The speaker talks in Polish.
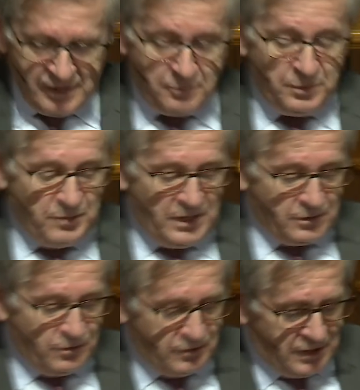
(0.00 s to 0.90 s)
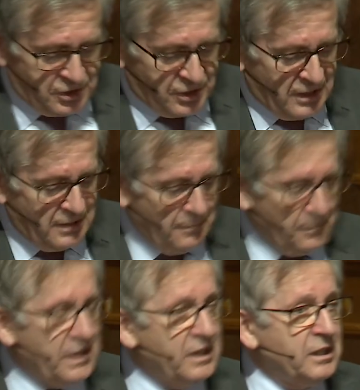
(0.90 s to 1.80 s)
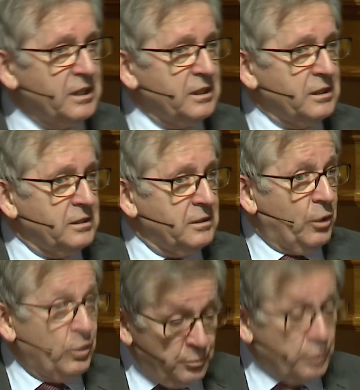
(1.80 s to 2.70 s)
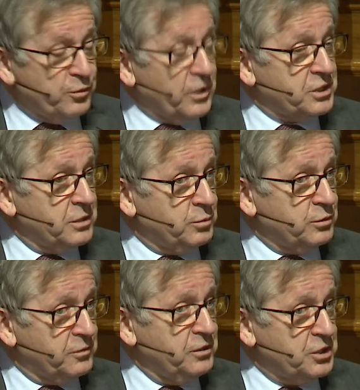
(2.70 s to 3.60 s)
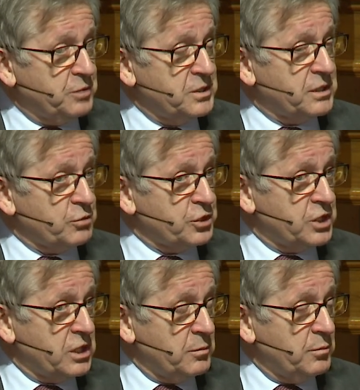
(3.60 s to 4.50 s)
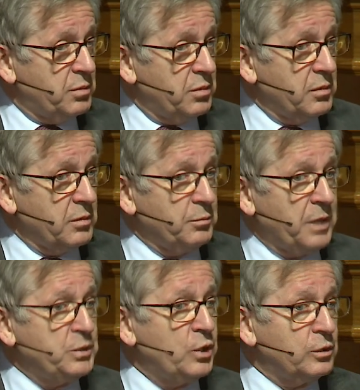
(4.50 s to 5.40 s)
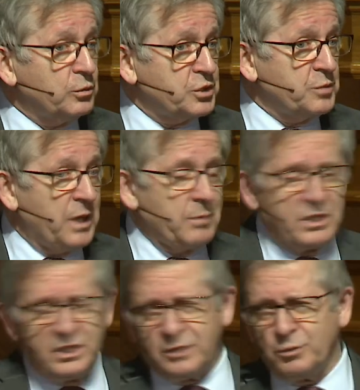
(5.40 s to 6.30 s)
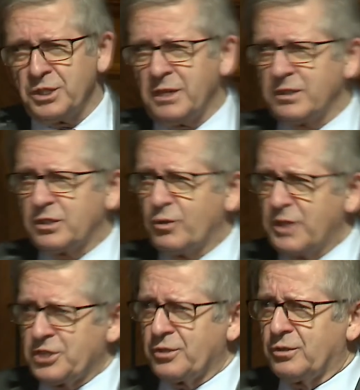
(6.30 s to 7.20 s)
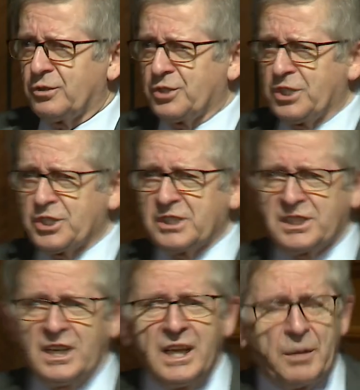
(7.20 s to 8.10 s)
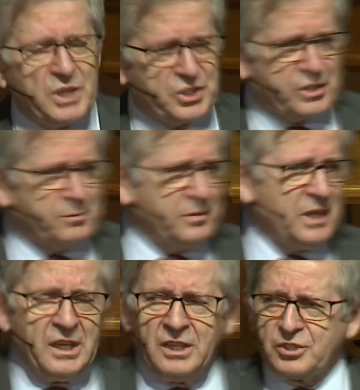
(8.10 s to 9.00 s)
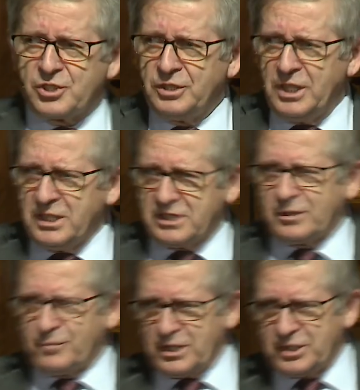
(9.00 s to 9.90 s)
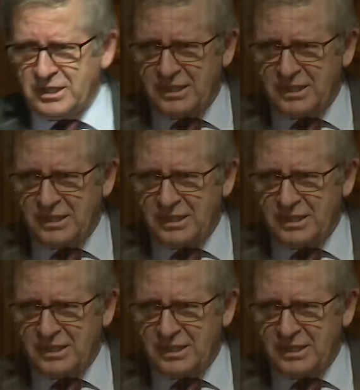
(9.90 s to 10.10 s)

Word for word: Tak Biblia go określa. On był właśnie budowniczym i założycielem Babilonu czy Babel. Niektórzy nawet kojarzą go troszeczkę z Gilgameszem, czy nie jest to właśnie